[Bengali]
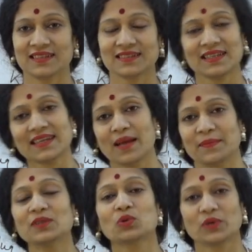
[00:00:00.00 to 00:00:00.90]
সেটিকে
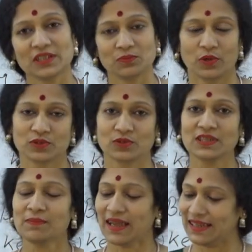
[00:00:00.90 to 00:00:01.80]
আমরা তড়িৎ
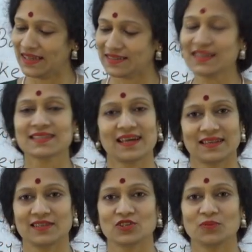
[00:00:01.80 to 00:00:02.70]
বর্তনী বা ইলেকট্রিক
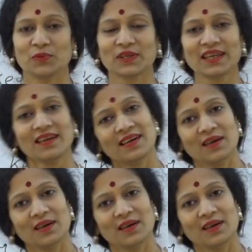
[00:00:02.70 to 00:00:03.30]
সার্কিট সম্পর্কে